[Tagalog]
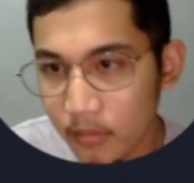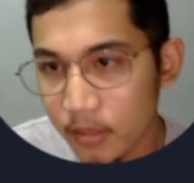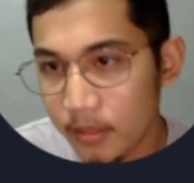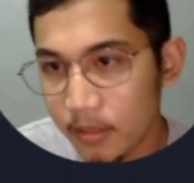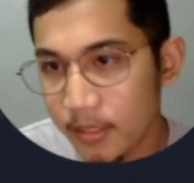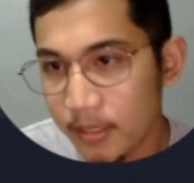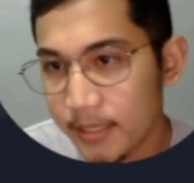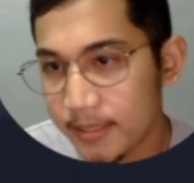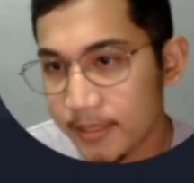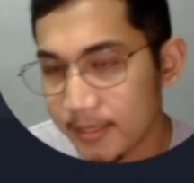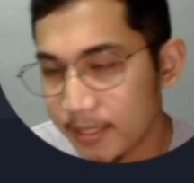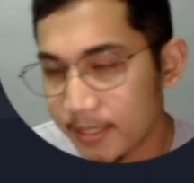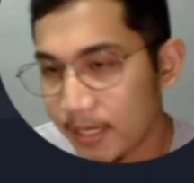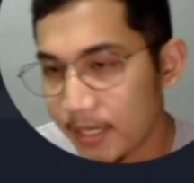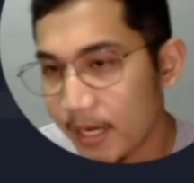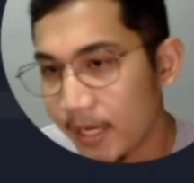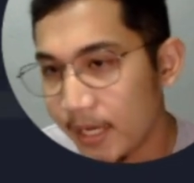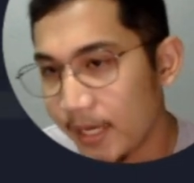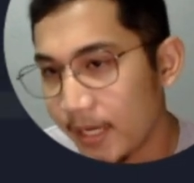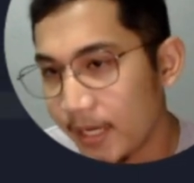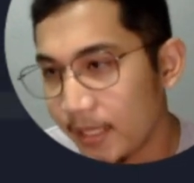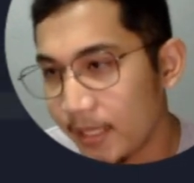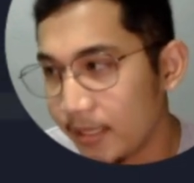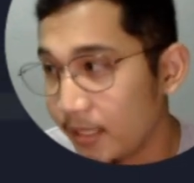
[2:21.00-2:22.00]
Let's try
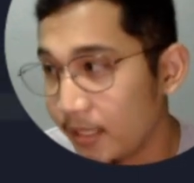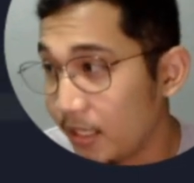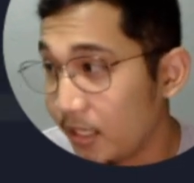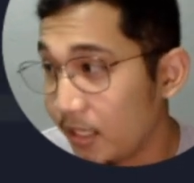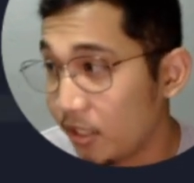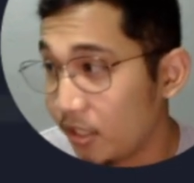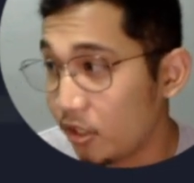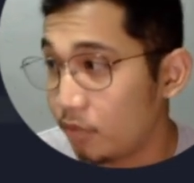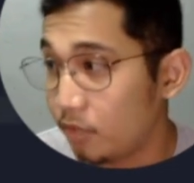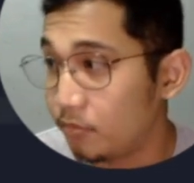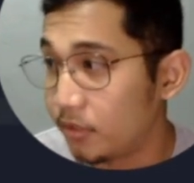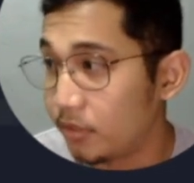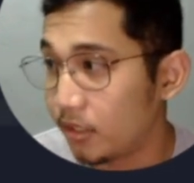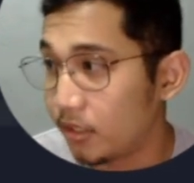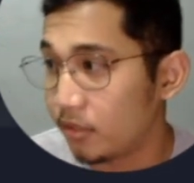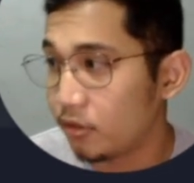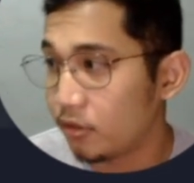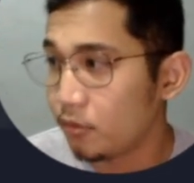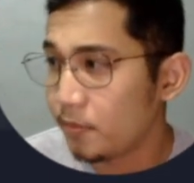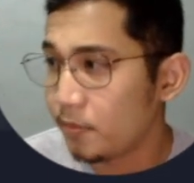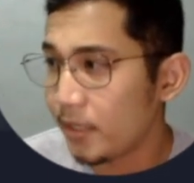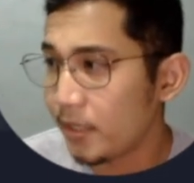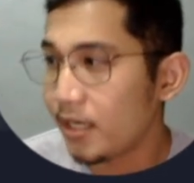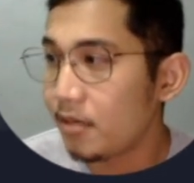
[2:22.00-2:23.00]
it in an object.
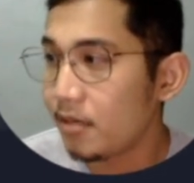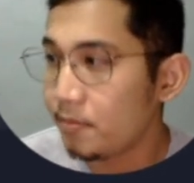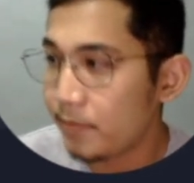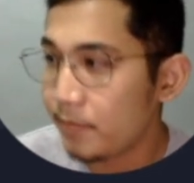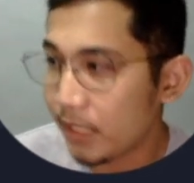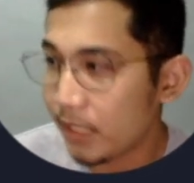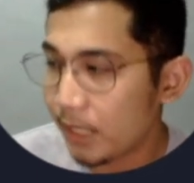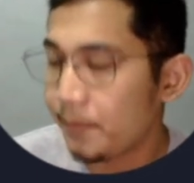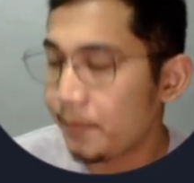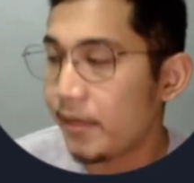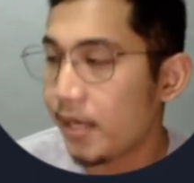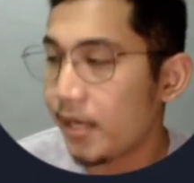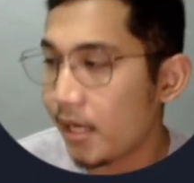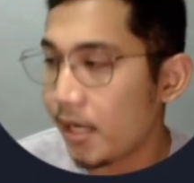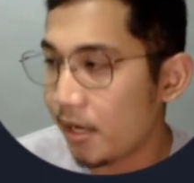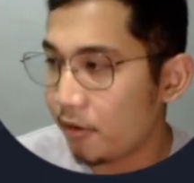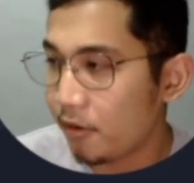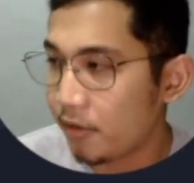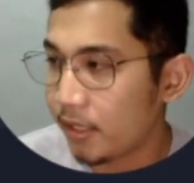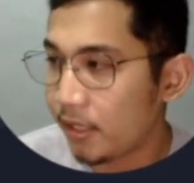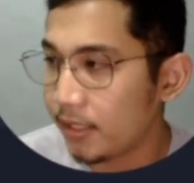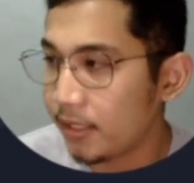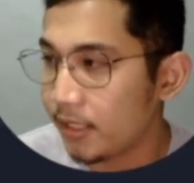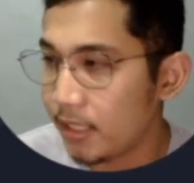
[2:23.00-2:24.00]
So, parang pare-pareho
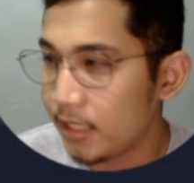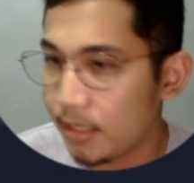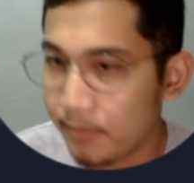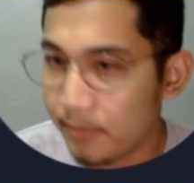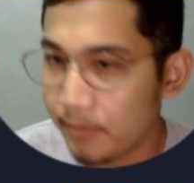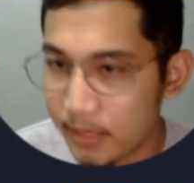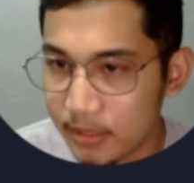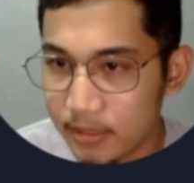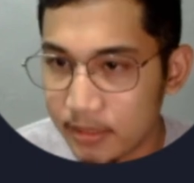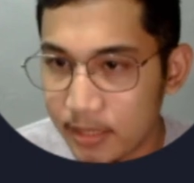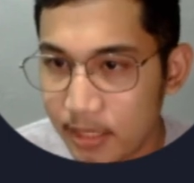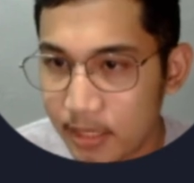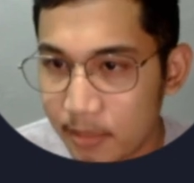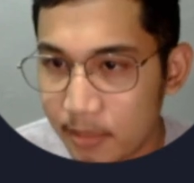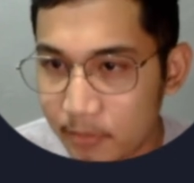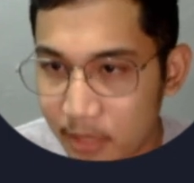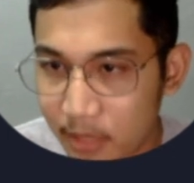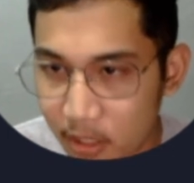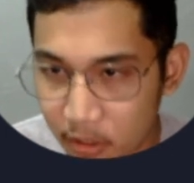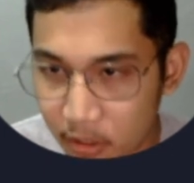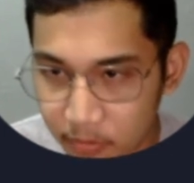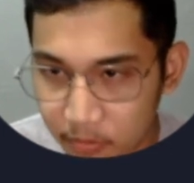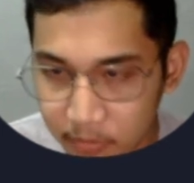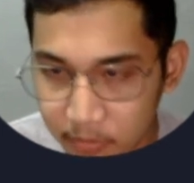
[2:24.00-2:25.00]
rin din naman sa
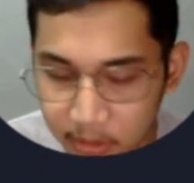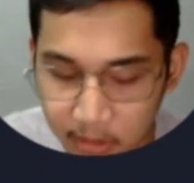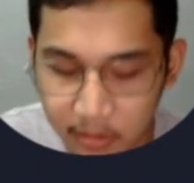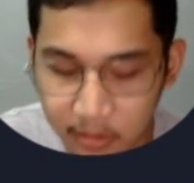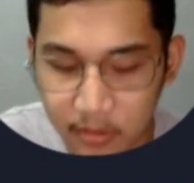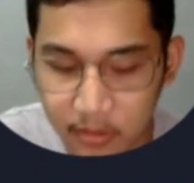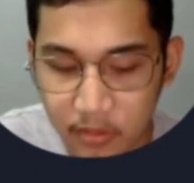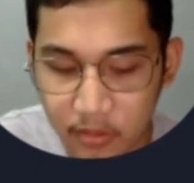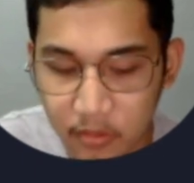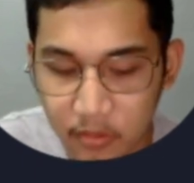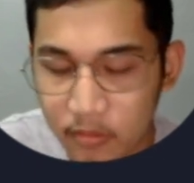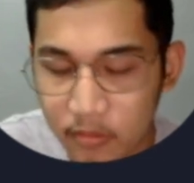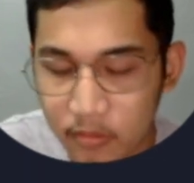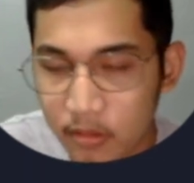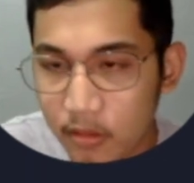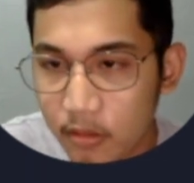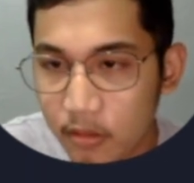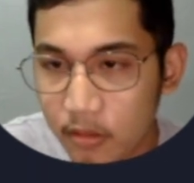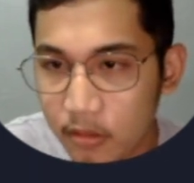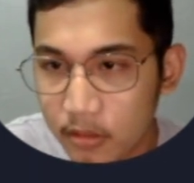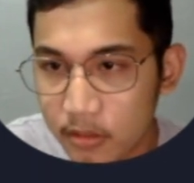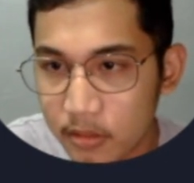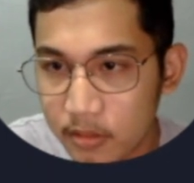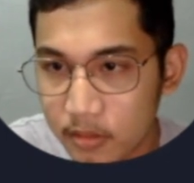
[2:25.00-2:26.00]
mga objects. So,
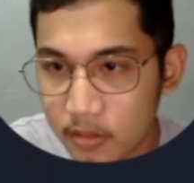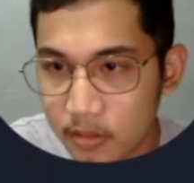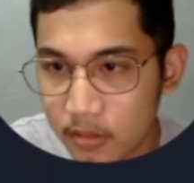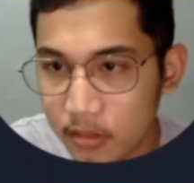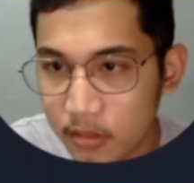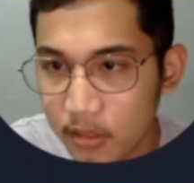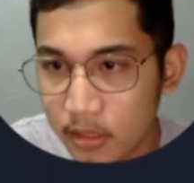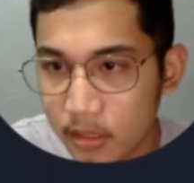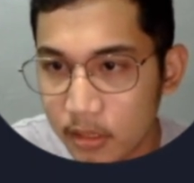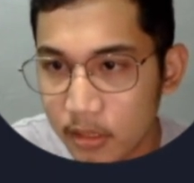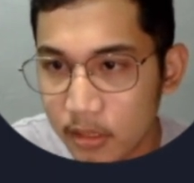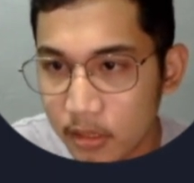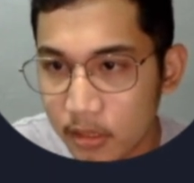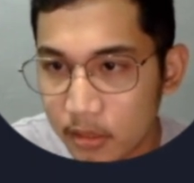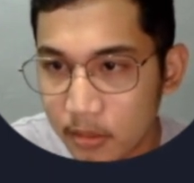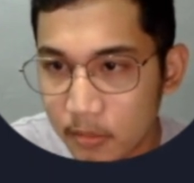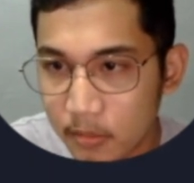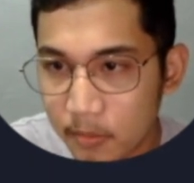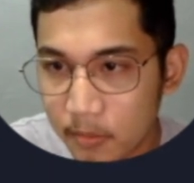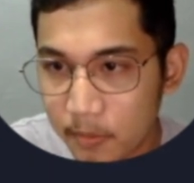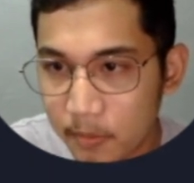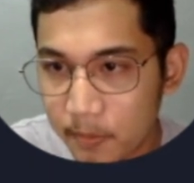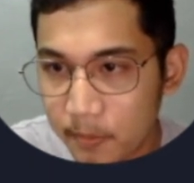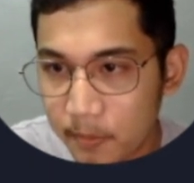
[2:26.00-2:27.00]
const
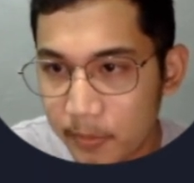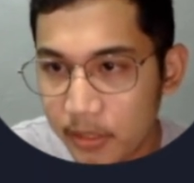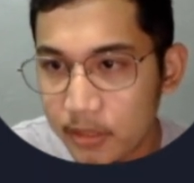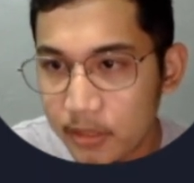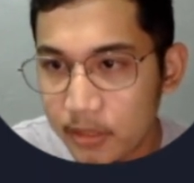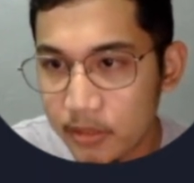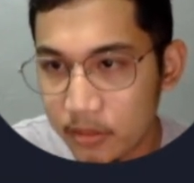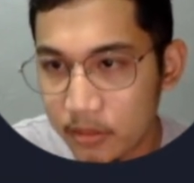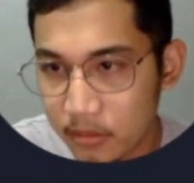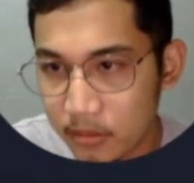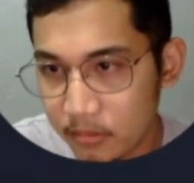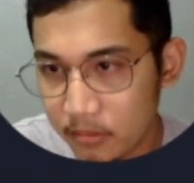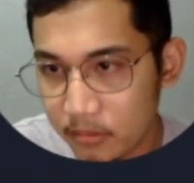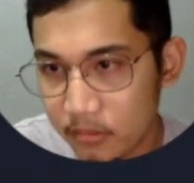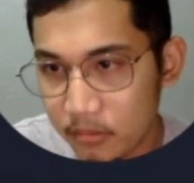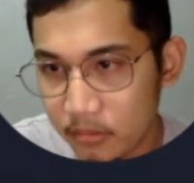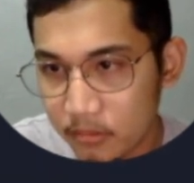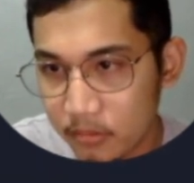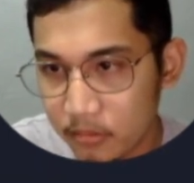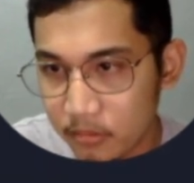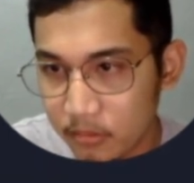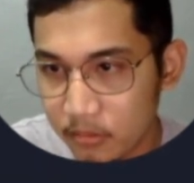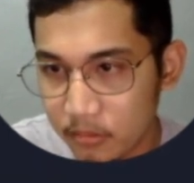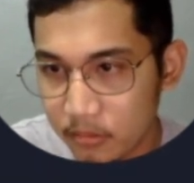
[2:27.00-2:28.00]
person,
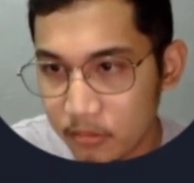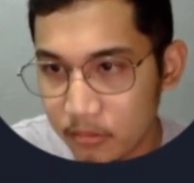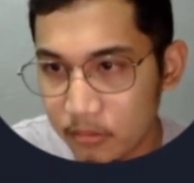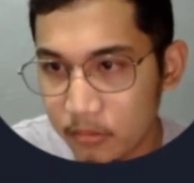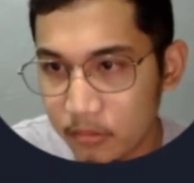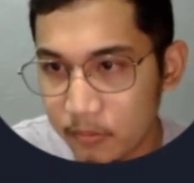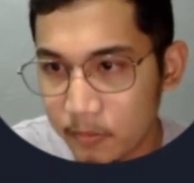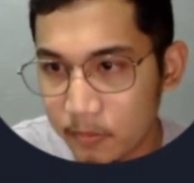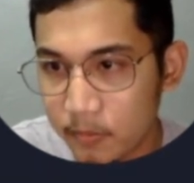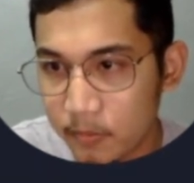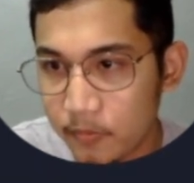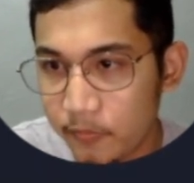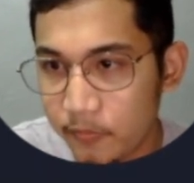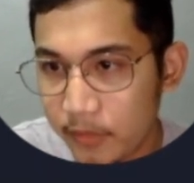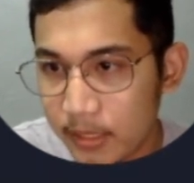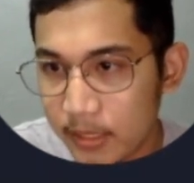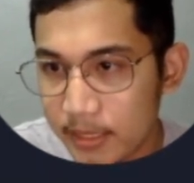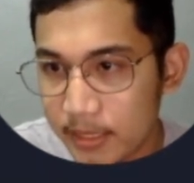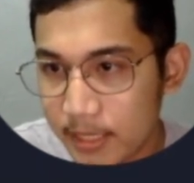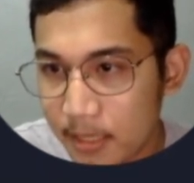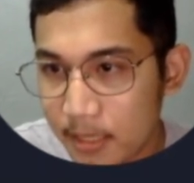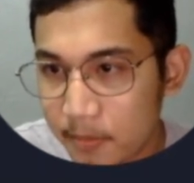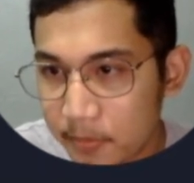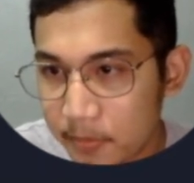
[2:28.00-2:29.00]
for
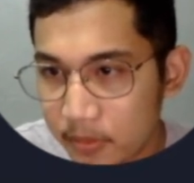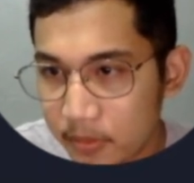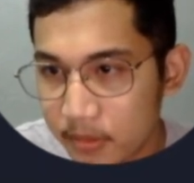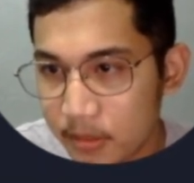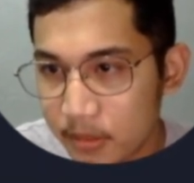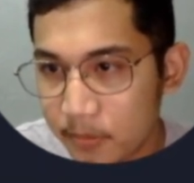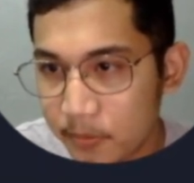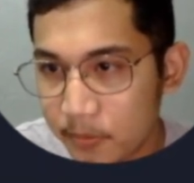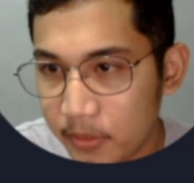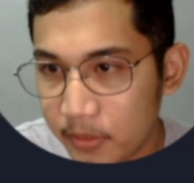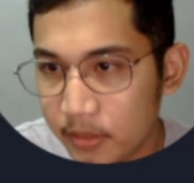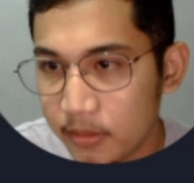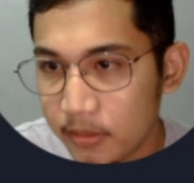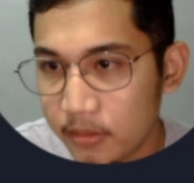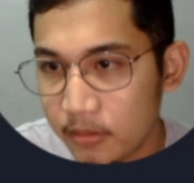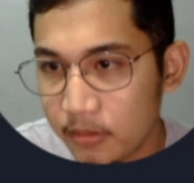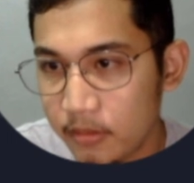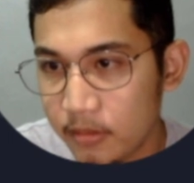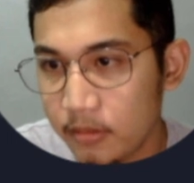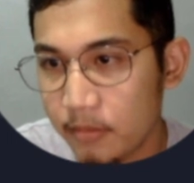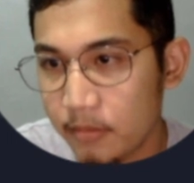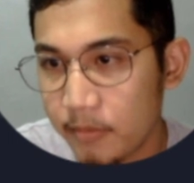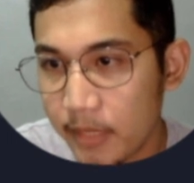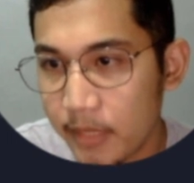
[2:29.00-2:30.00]
example, si
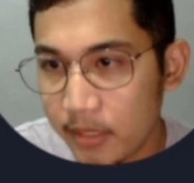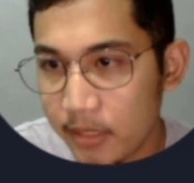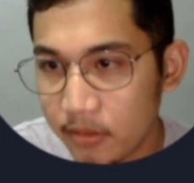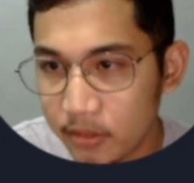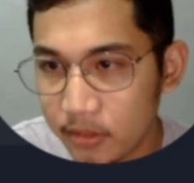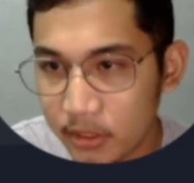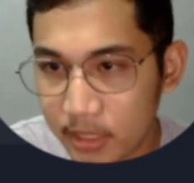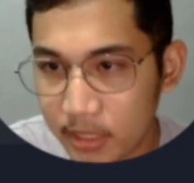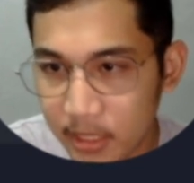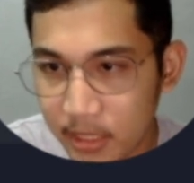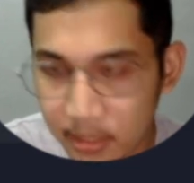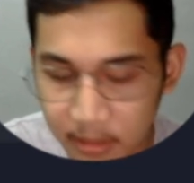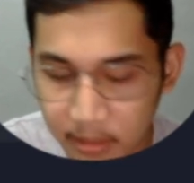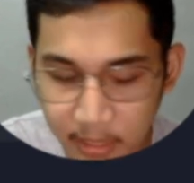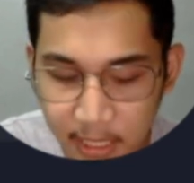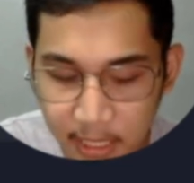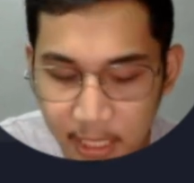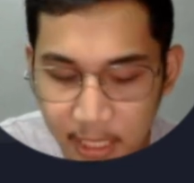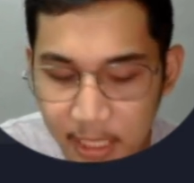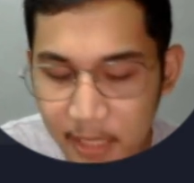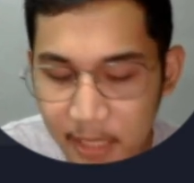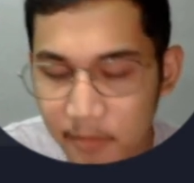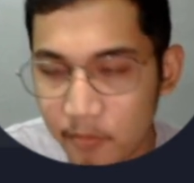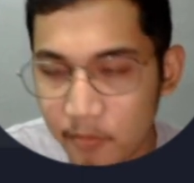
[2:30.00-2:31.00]
person, meron siyang
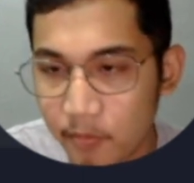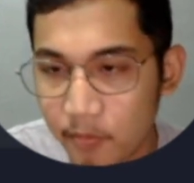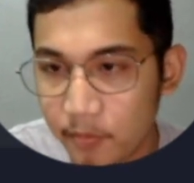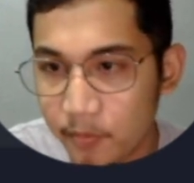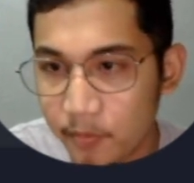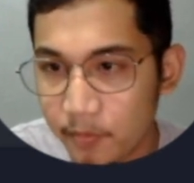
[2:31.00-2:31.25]
name,